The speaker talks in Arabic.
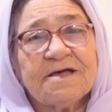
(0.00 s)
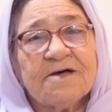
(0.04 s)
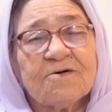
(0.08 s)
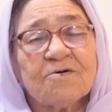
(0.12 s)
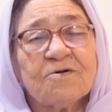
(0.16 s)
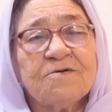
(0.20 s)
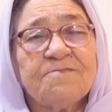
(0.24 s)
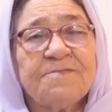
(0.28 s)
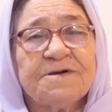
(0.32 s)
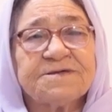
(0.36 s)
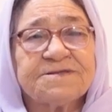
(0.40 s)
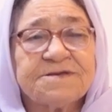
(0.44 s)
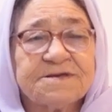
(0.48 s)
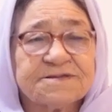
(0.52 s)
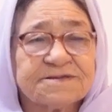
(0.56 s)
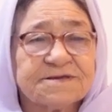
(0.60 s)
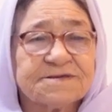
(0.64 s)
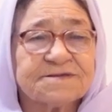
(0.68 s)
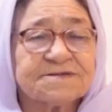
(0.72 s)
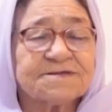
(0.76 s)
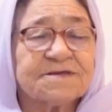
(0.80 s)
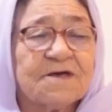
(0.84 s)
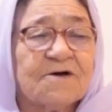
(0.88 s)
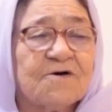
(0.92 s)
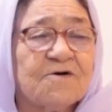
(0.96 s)
اقول مسيت
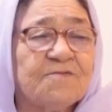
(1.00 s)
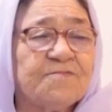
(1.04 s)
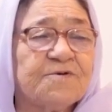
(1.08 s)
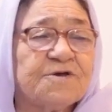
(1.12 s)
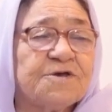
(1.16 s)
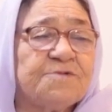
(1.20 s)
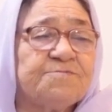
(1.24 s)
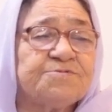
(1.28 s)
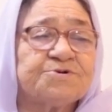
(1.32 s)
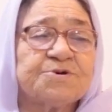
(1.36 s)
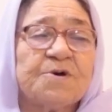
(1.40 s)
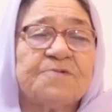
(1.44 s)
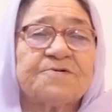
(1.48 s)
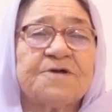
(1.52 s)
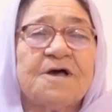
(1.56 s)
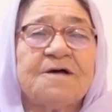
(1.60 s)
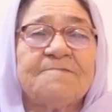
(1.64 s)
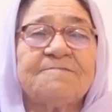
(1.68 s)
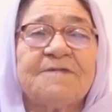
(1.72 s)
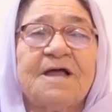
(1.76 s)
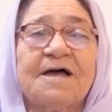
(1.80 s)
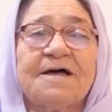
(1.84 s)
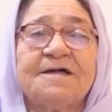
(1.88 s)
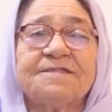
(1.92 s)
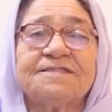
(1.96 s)
الصوم كي مشاو
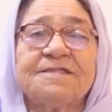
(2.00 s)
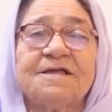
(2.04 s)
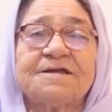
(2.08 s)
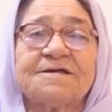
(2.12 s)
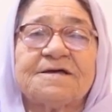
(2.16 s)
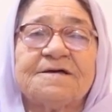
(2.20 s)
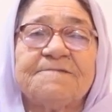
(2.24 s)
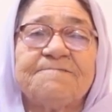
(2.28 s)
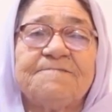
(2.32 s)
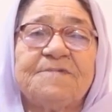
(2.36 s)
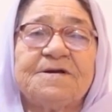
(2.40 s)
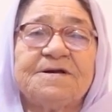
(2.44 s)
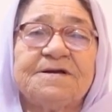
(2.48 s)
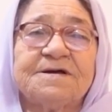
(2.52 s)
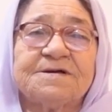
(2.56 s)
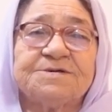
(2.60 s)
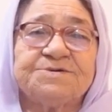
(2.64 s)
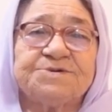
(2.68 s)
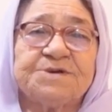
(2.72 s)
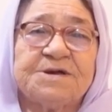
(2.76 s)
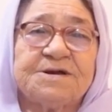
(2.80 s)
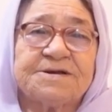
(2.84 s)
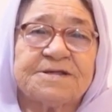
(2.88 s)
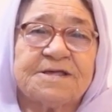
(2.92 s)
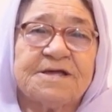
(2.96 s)
نهام لعند القبيل
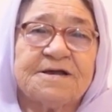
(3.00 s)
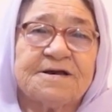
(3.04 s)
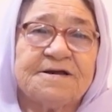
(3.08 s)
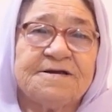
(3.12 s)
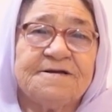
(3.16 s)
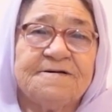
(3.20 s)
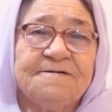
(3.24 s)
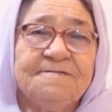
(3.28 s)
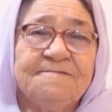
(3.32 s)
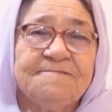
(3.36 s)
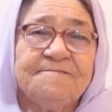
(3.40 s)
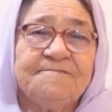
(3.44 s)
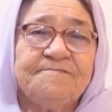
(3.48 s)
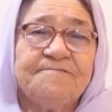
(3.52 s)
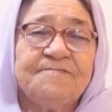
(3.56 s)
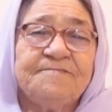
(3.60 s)
الرجال كله